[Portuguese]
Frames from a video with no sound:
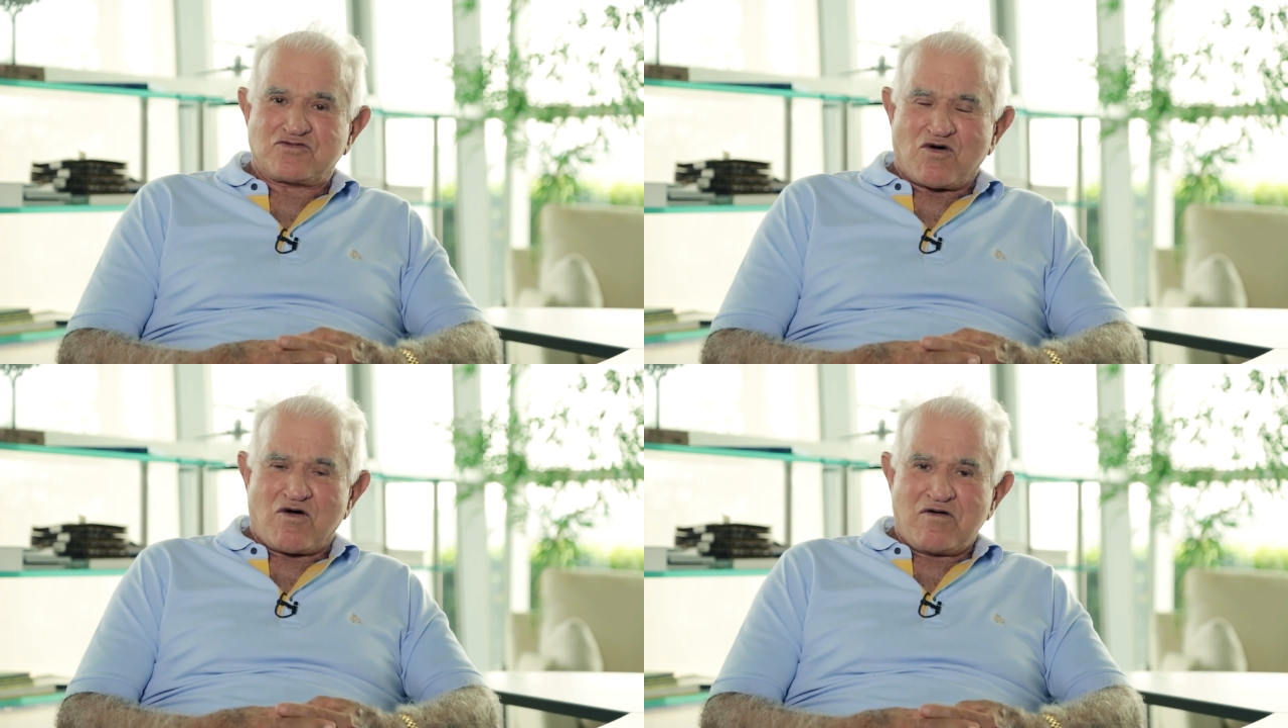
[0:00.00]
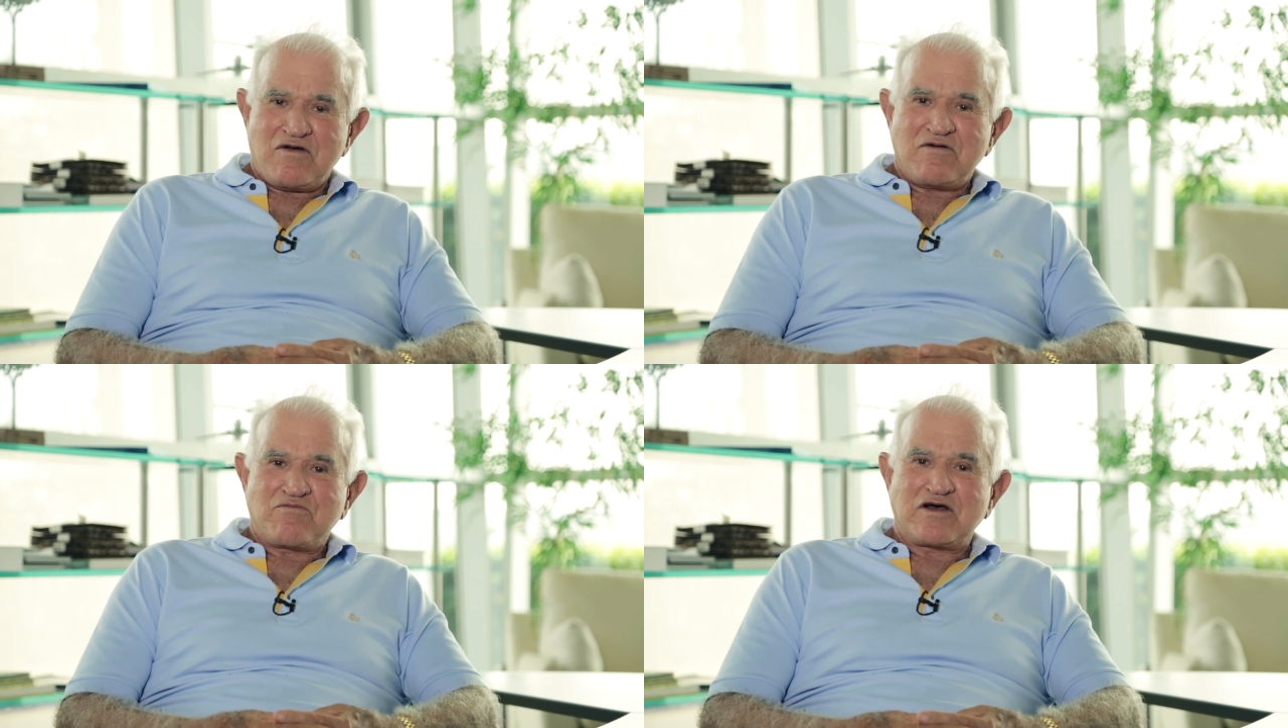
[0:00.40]
só,
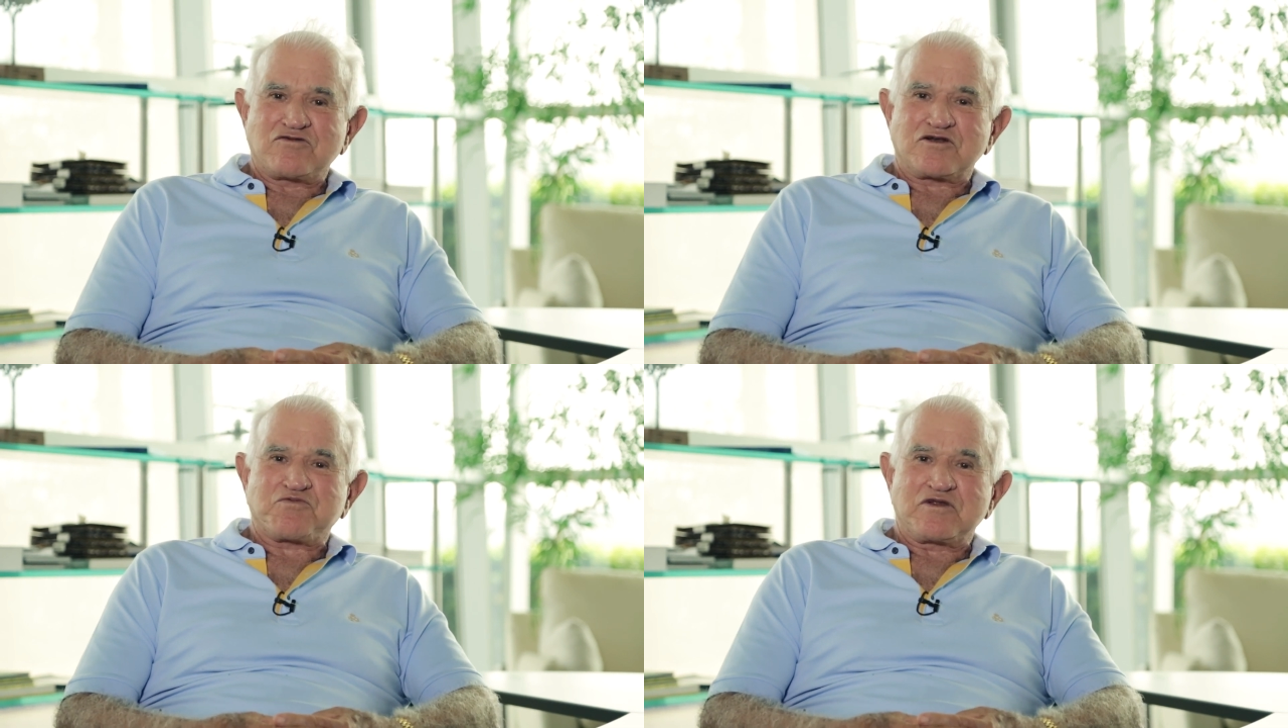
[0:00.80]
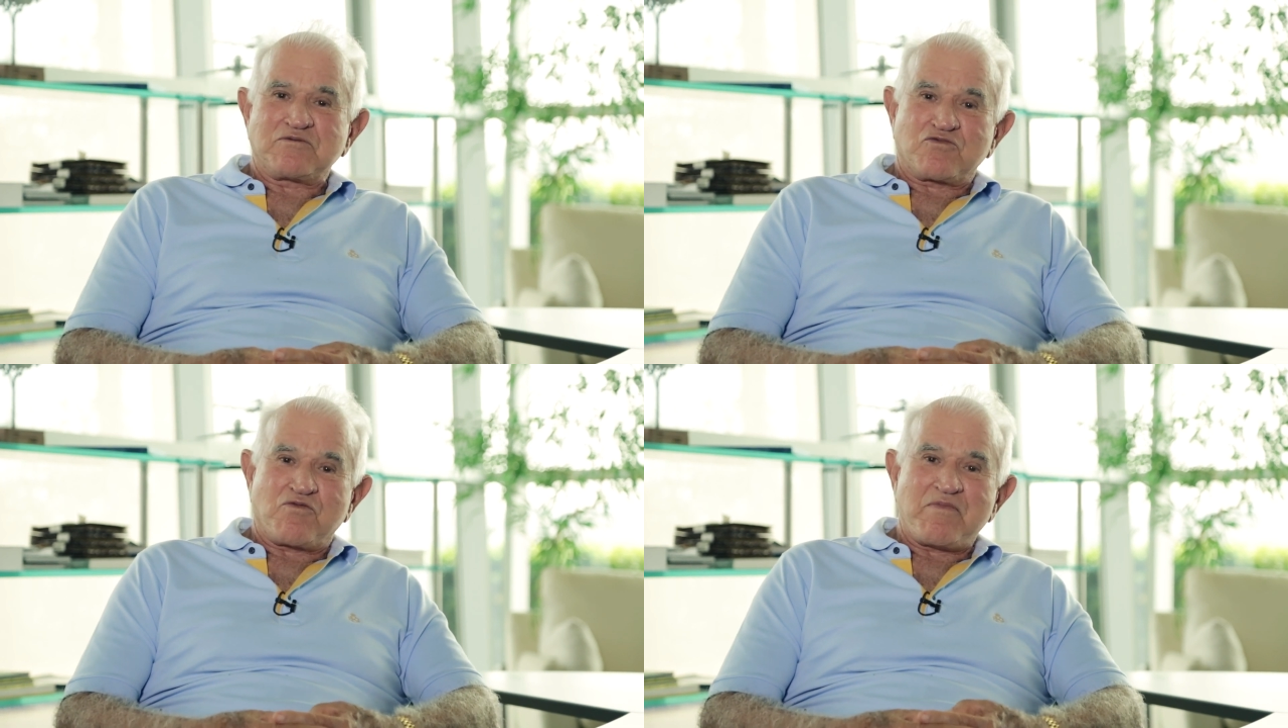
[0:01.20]
mas nós
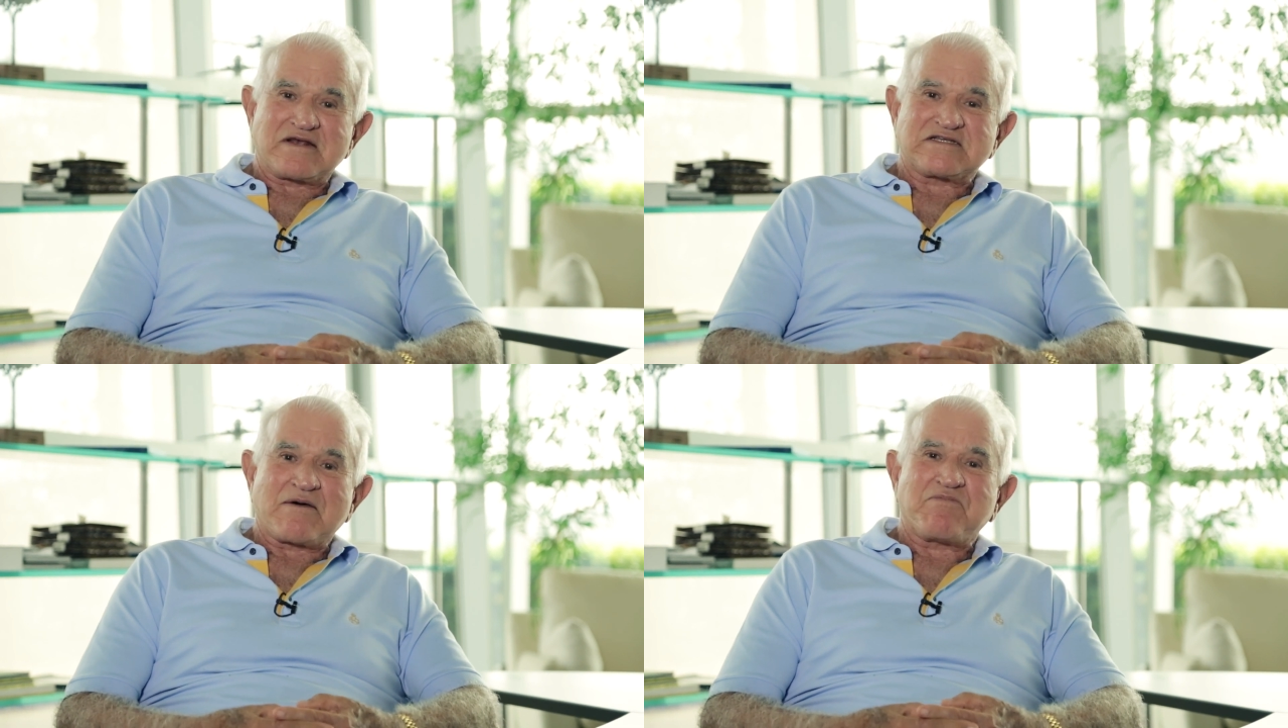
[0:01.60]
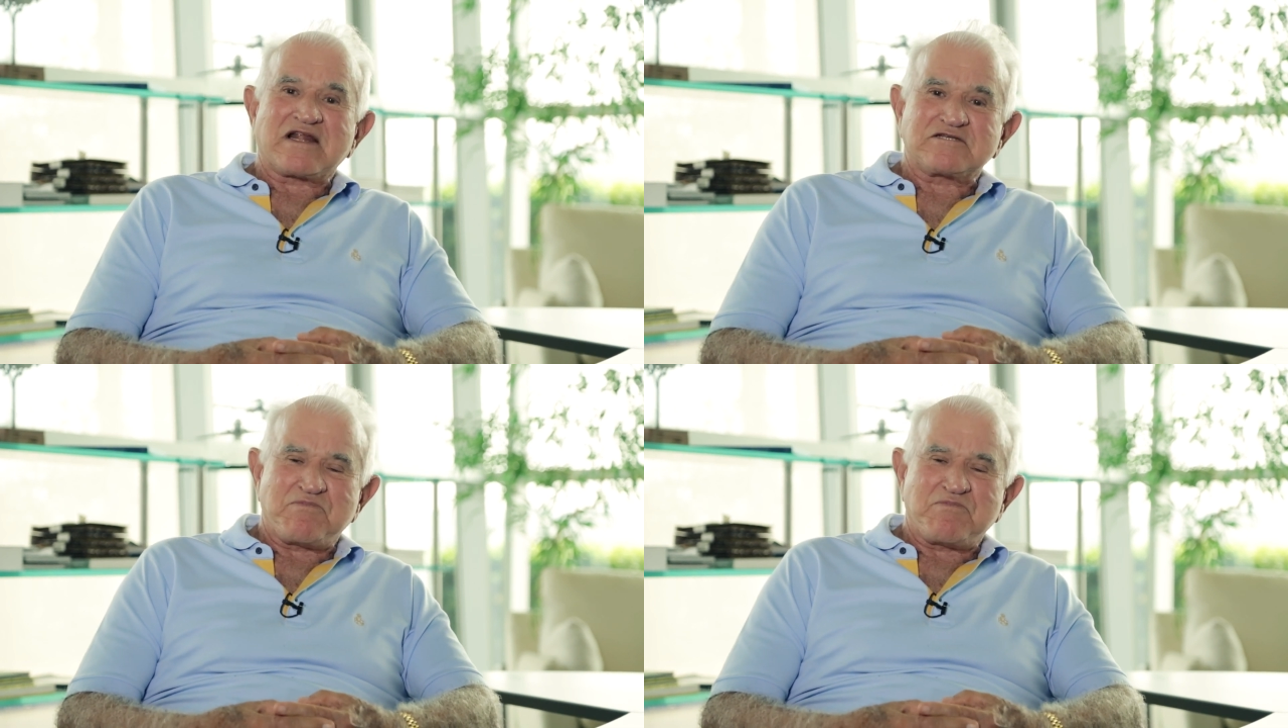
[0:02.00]
podemos começar pelas